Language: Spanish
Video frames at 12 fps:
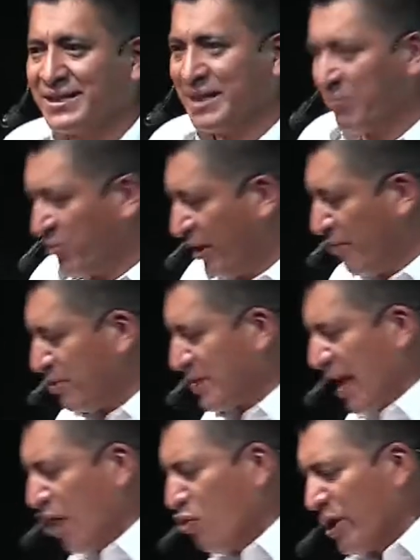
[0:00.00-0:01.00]
que podamos,
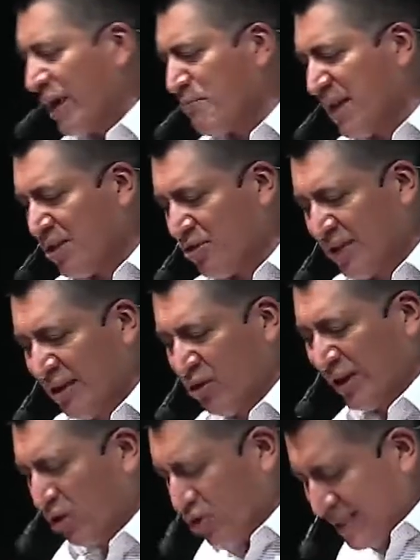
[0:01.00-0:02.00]
aún en medio de lo
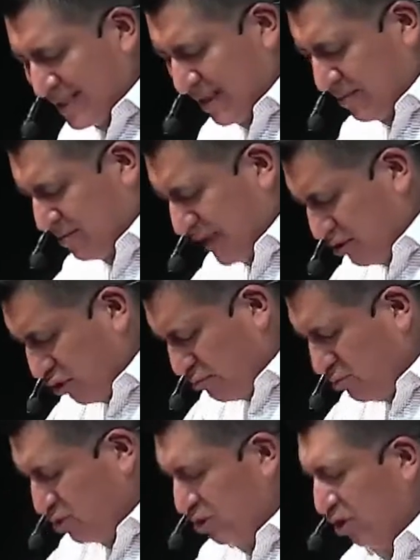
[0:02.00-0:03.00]
que hoy está viviendo el
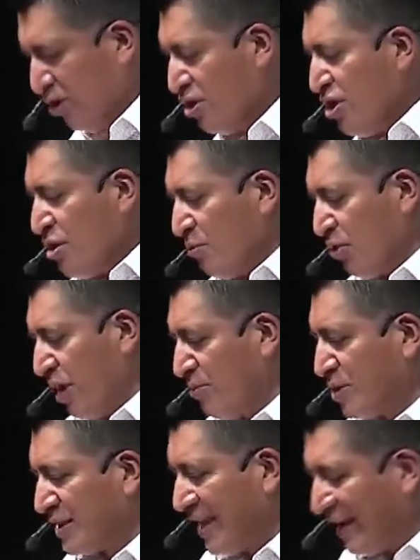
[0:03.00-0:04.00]
mundo,
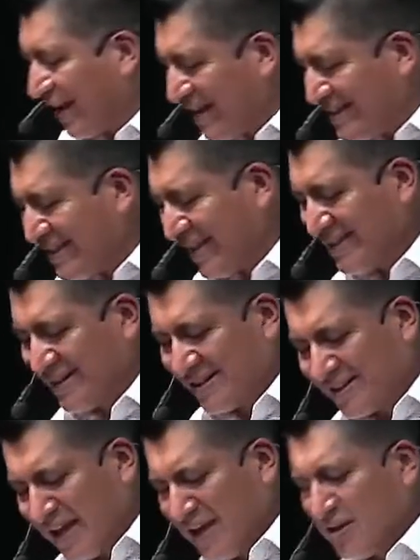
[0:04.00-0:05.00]
podamos ser gente de
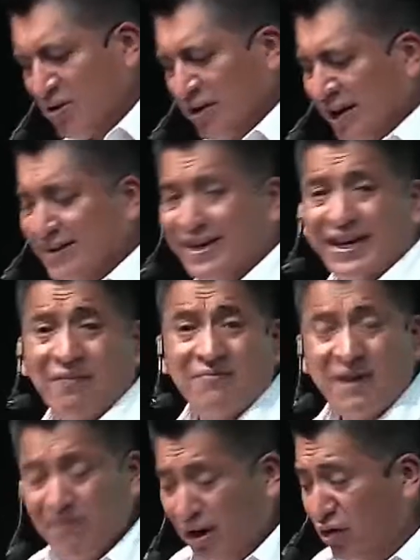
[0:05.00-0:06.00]
reino, gente que
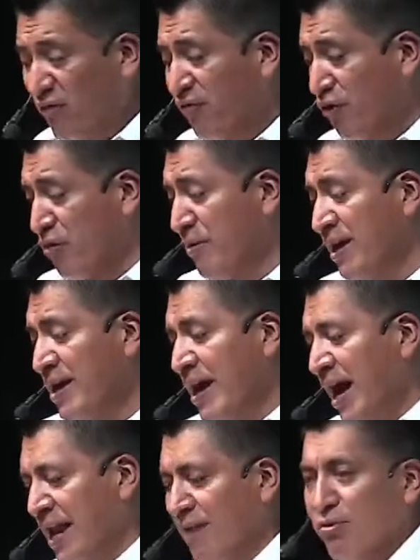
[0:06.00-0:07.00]
vive conforme
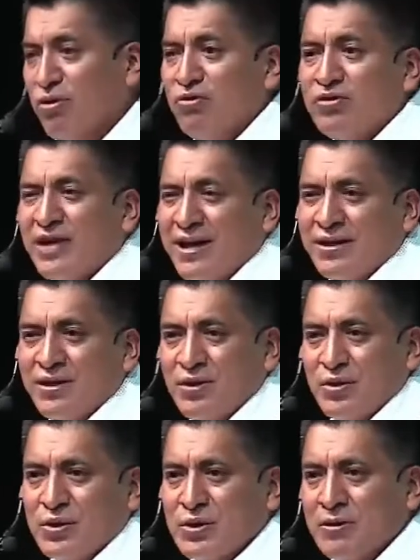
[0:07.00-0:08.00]
a la voluntad de
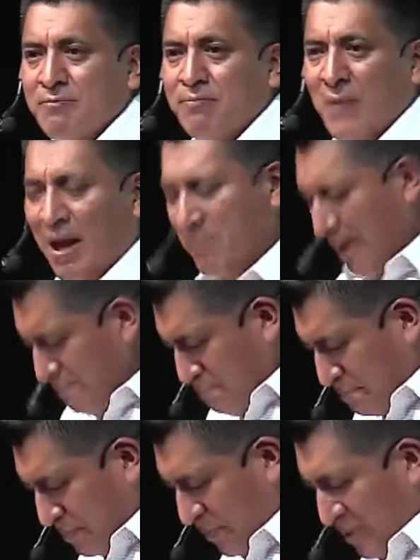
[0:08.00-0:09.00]
Dios. Amén.
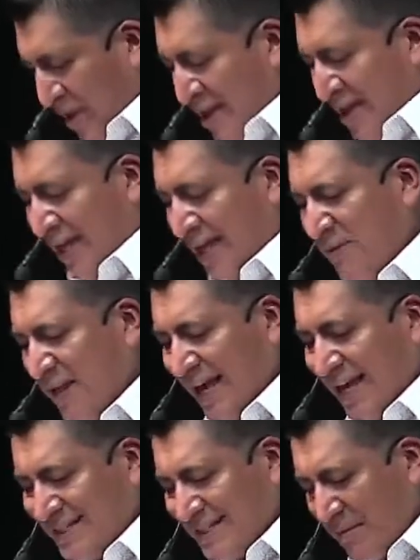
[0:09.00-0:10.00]
Y
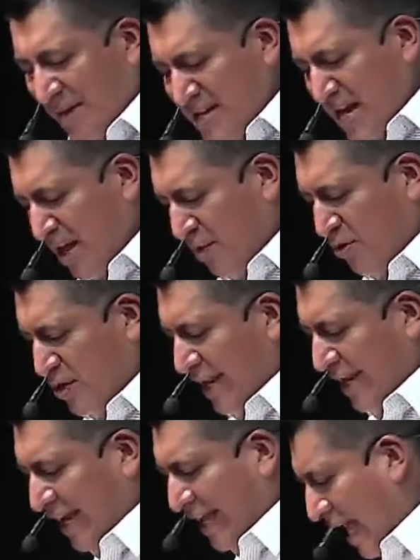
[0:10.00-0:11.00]
mire, esta mañana voy a
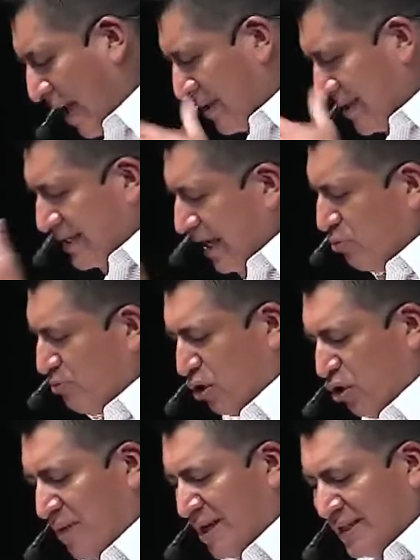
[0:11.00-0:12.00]
leer, avanzar un
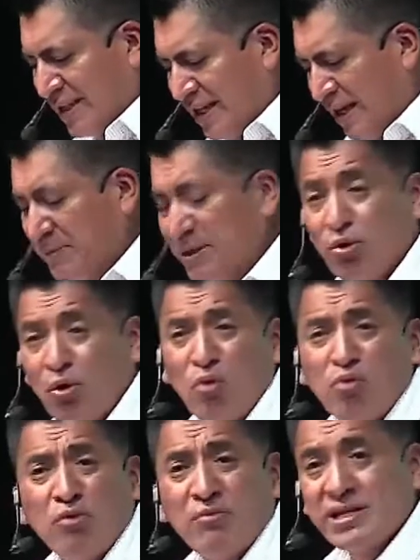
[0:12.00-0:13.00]
poco más en el capítulo
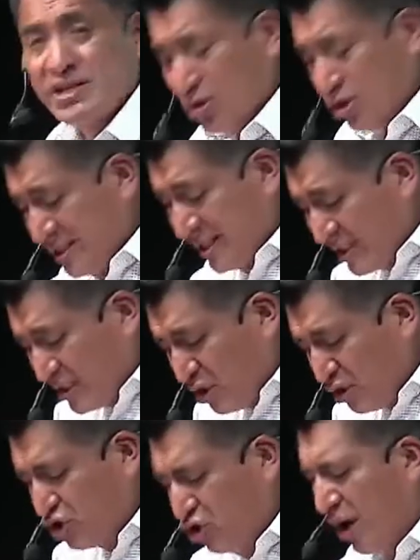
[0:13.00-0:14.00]
1, versículos
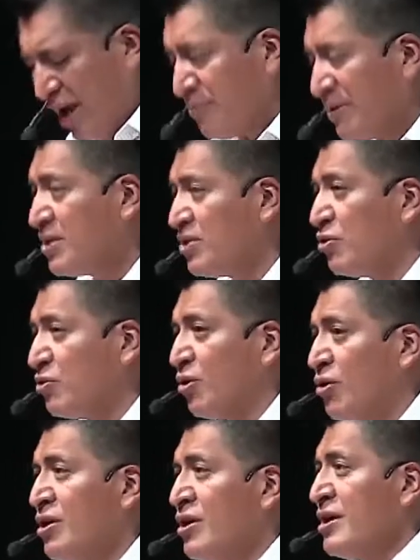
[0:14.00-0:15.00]
18 al
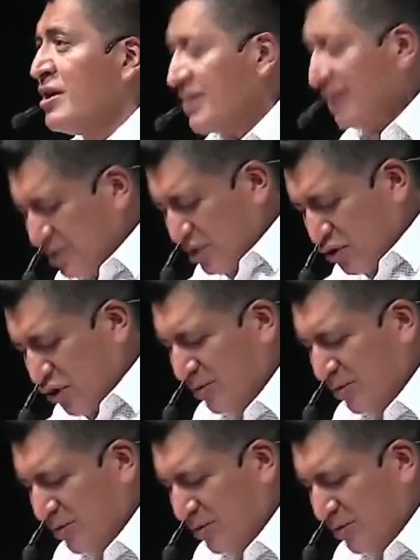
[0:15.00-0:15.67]
21. 18 al